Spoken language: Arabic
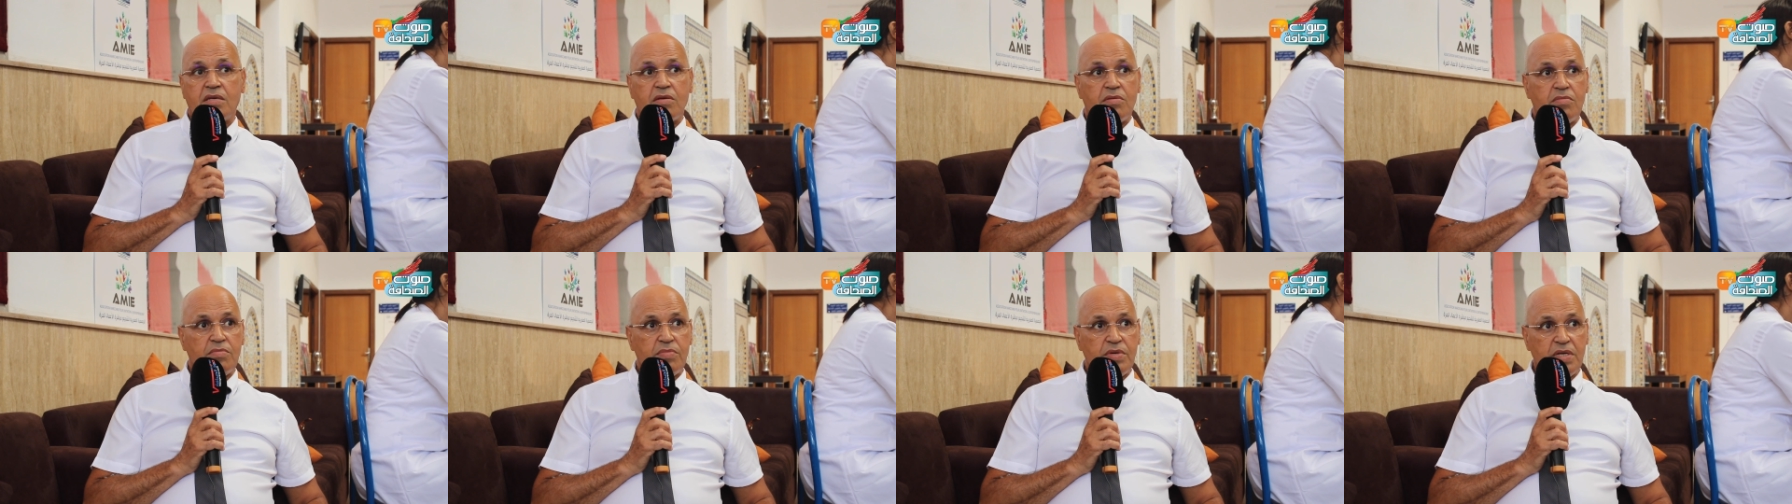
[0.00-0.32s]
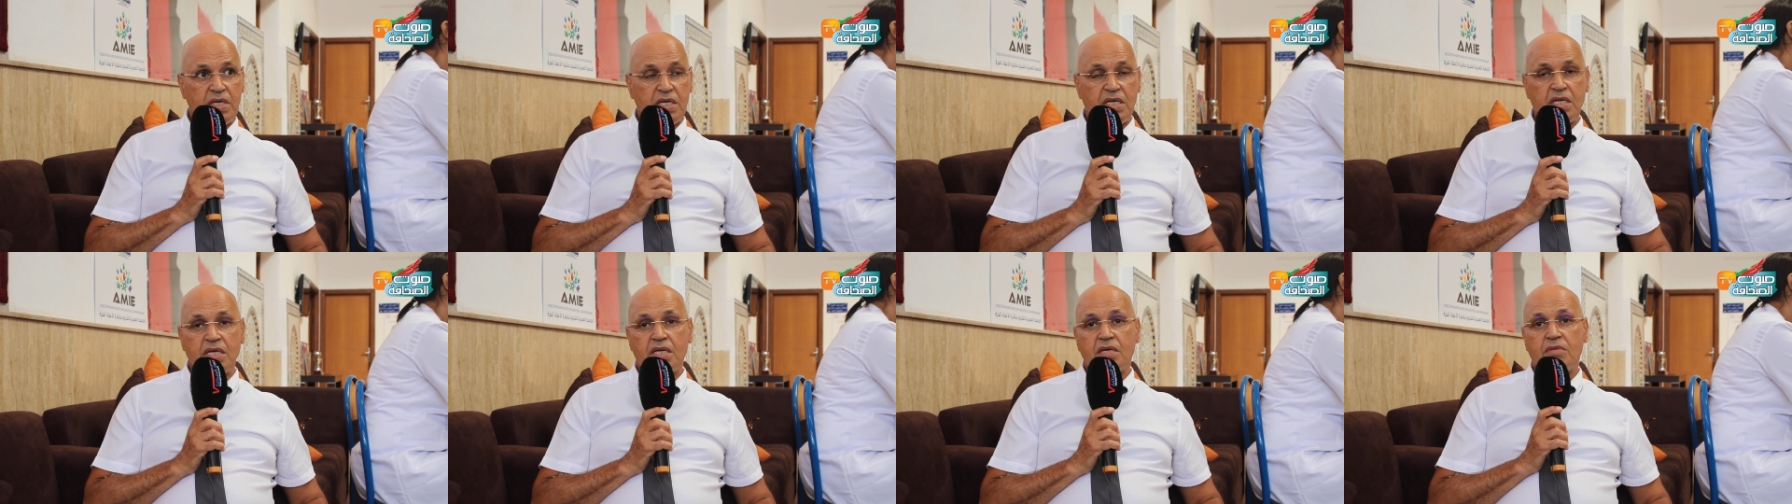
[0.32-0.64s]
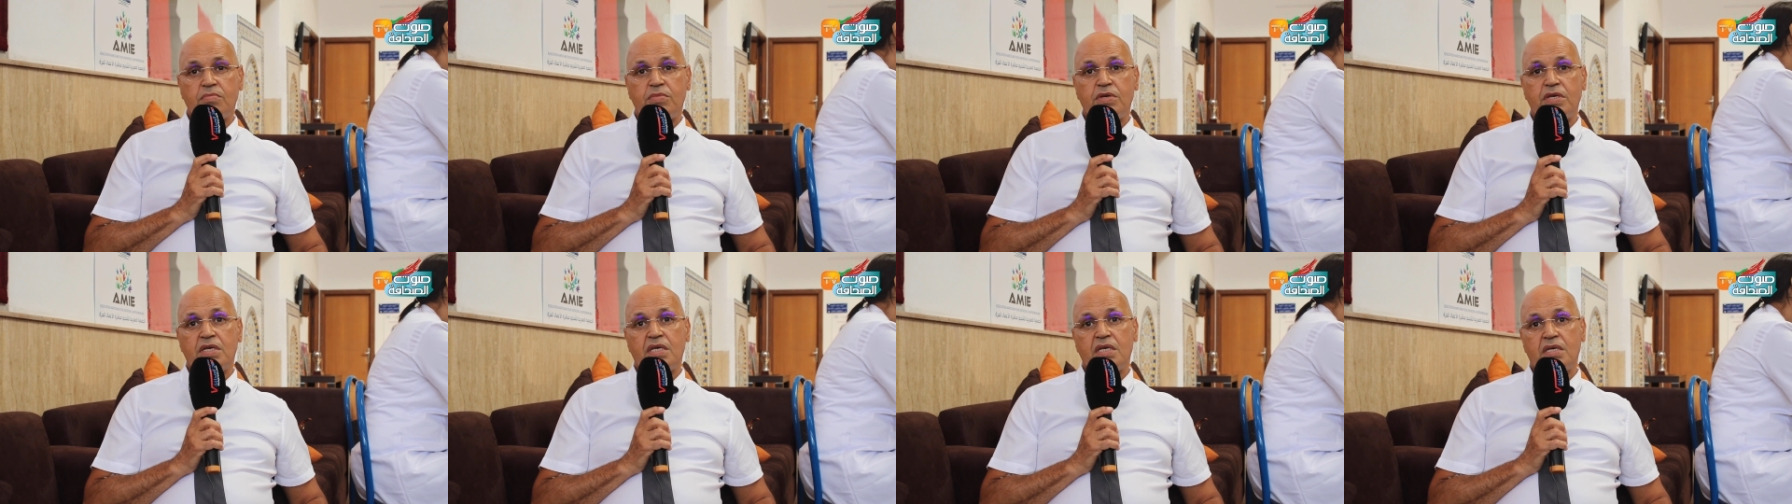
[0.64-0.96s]

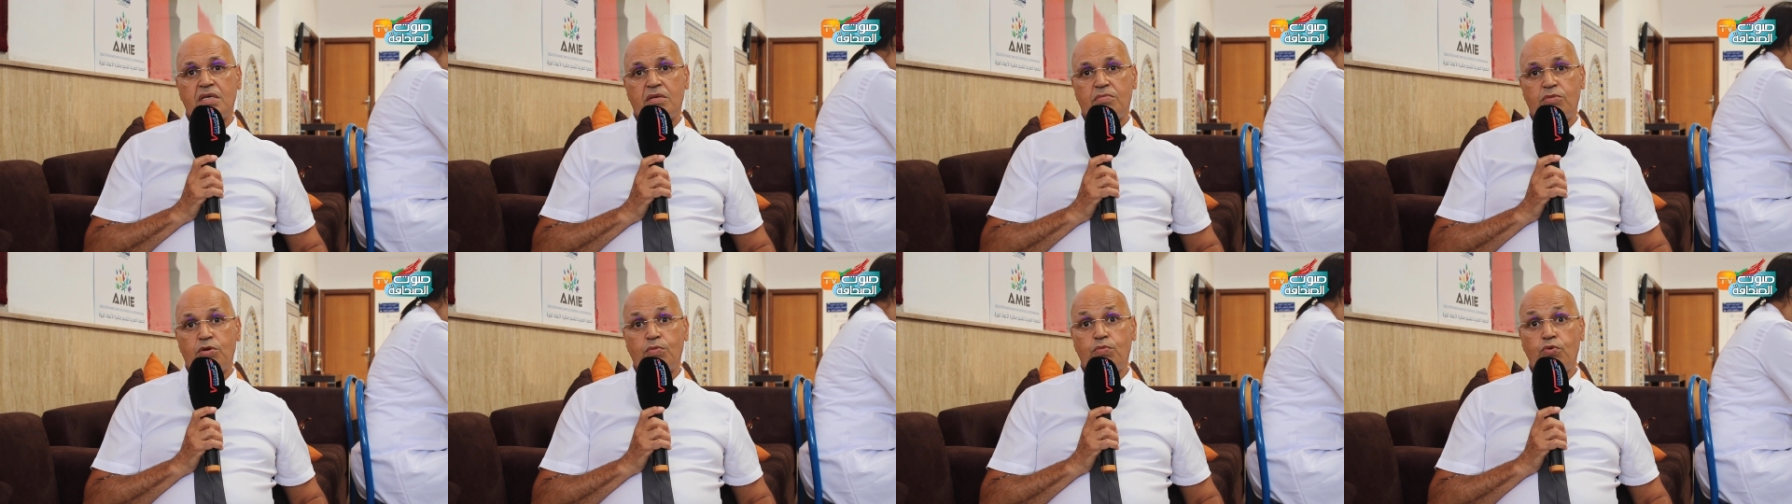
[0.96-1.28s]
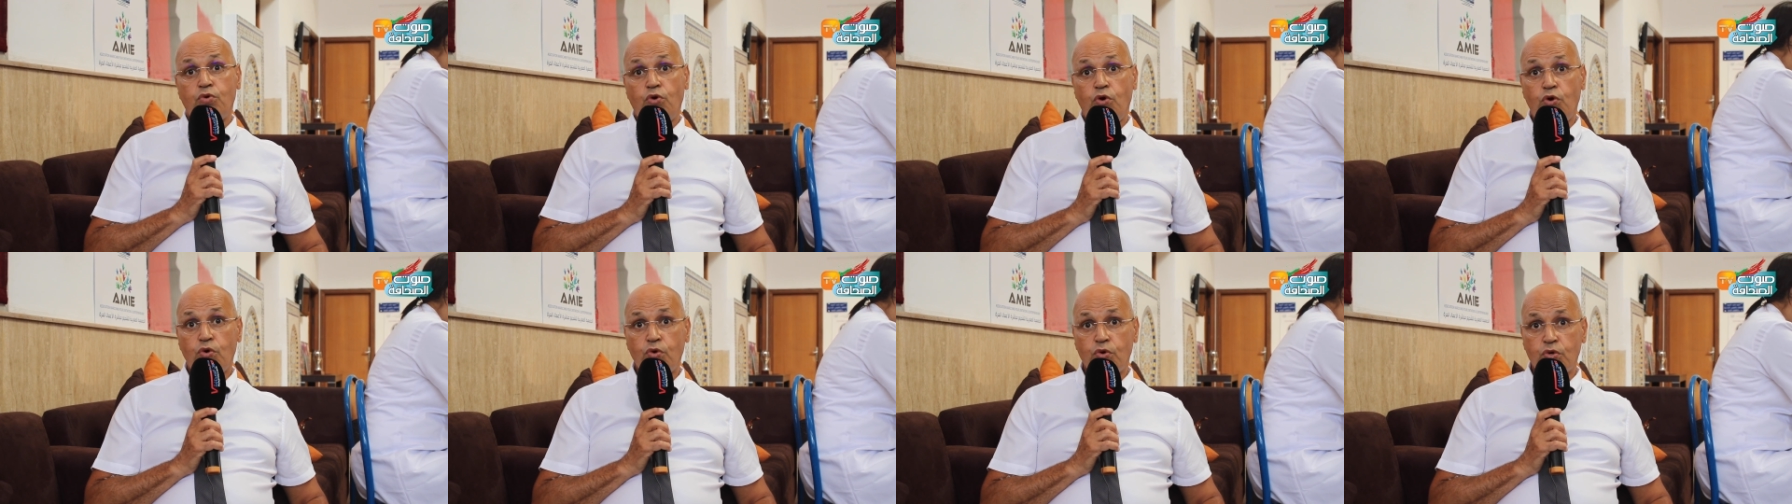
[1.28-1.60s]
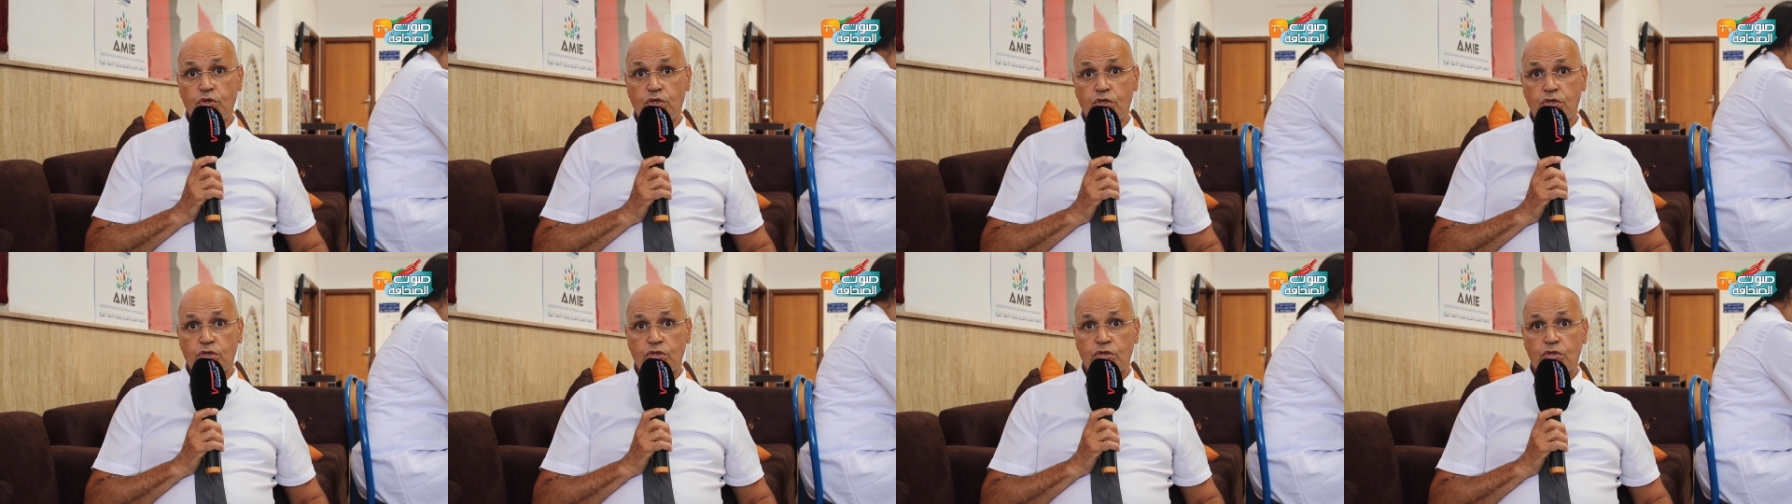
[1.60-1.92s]

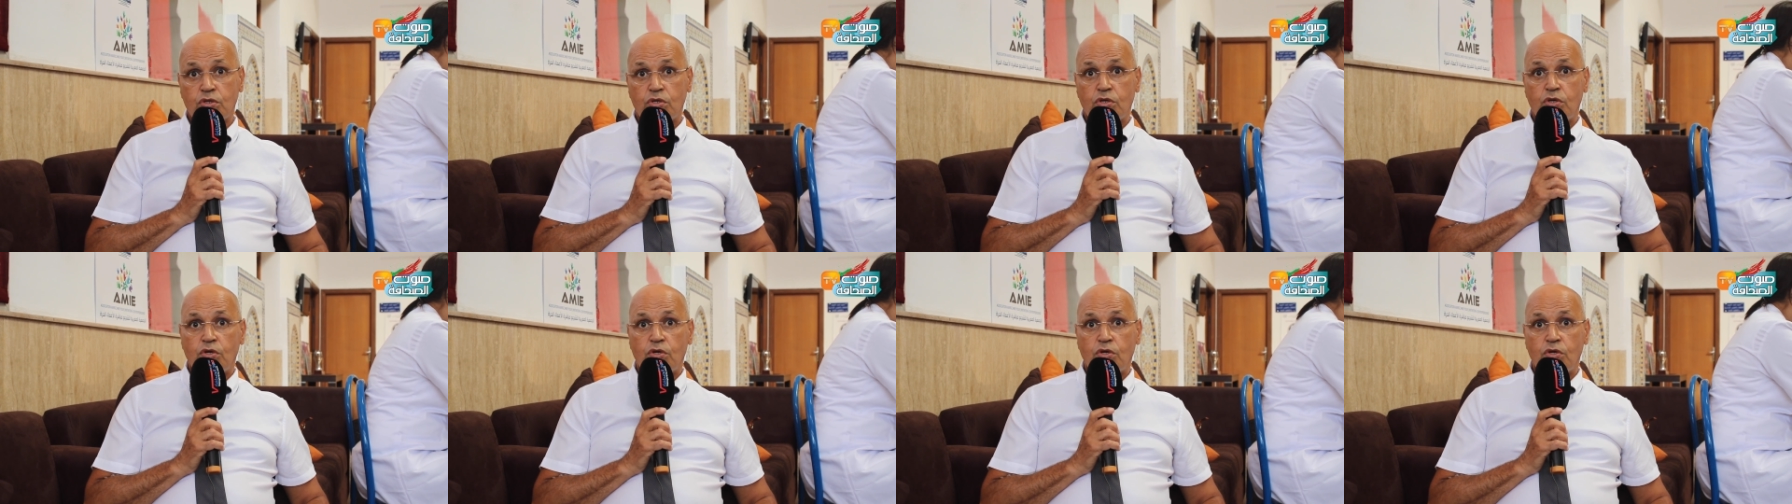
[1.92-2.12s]
ببحوث